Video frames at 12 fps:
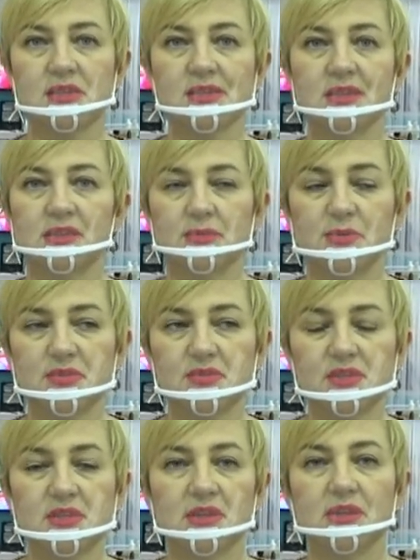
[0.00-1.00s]
Если ты
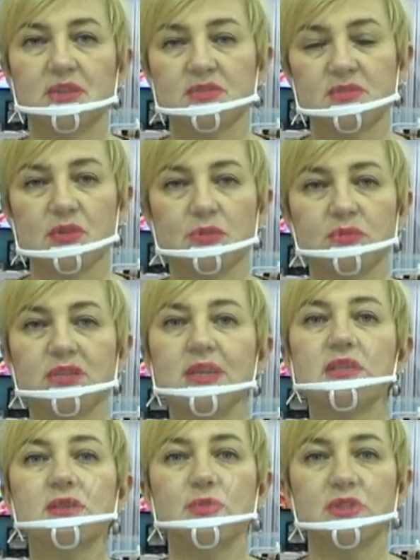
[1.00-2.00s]
профессионал в своем
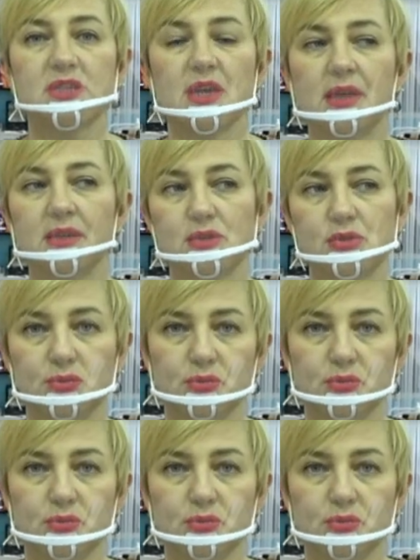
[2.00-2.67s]
деле, специалист,